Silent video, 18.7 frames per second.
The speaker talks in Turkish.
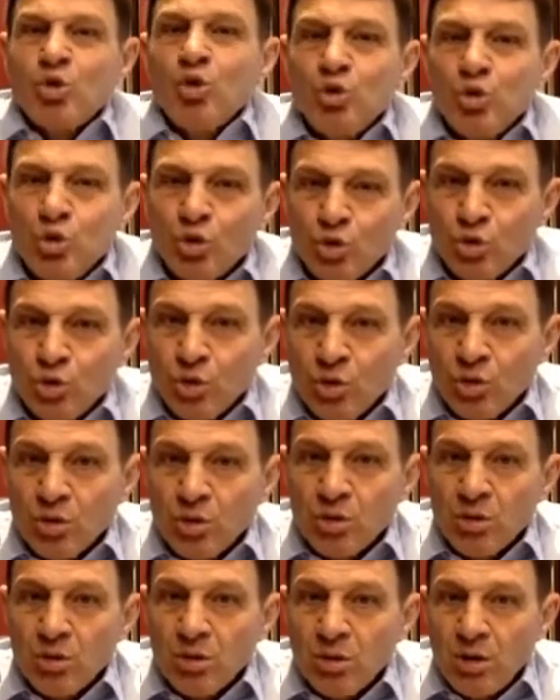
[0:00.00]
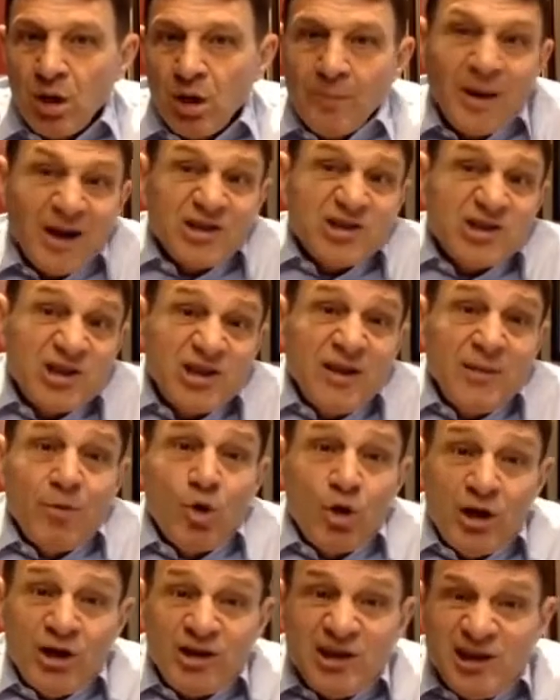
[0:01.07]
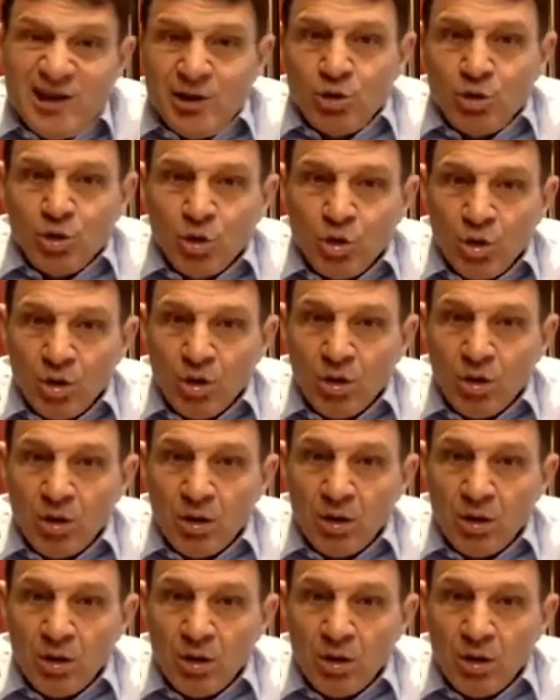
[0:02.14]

konuyor diyor. Ama aslında böyle değil diyor.